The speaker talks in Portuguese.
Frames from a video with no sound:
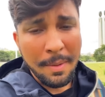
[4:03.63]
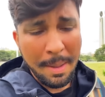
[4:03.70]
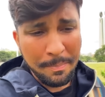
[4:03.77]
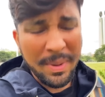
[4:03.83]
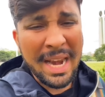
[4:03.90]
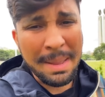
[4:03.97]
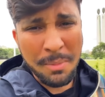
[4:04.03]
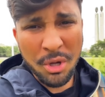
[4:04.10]
é
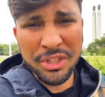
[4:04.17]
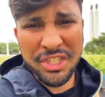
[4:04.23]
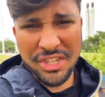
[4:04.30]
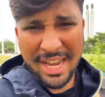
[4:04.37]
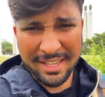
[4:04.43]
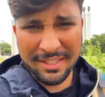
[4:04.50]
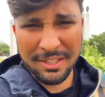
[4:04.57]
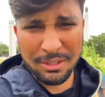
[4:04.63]
pelo amor de
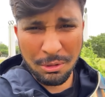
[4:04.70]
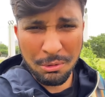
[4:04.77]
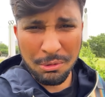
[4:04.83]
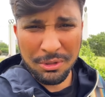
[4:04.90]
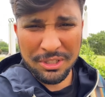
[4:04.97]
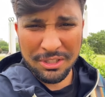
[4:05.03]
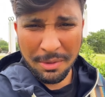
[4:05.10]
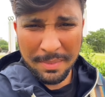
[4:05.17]

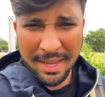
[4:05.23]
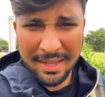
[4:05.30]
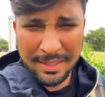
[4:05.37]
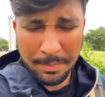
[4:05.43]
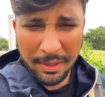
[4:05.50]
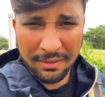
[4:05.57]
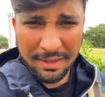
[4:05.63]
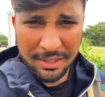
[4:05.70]
Jesus, tome
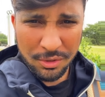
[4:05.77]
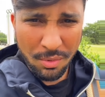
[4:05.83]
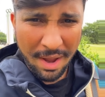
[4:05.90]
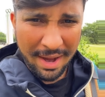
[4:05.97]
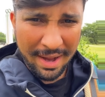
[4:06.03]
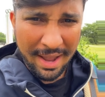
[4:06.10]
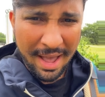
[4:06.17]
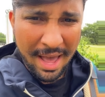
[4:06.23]
respeito na
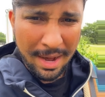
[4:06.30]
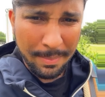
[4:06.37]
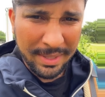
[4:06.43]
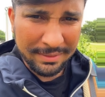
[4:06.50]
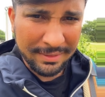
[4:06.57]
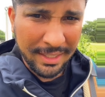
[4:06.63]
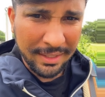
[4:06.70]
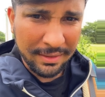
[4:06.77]
sua cara,
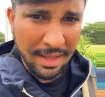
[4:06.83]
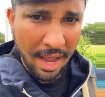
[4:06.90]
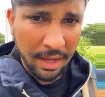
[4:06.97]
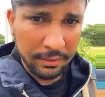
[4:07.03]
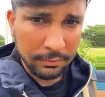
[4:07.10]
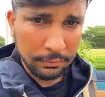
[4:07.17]
bandida.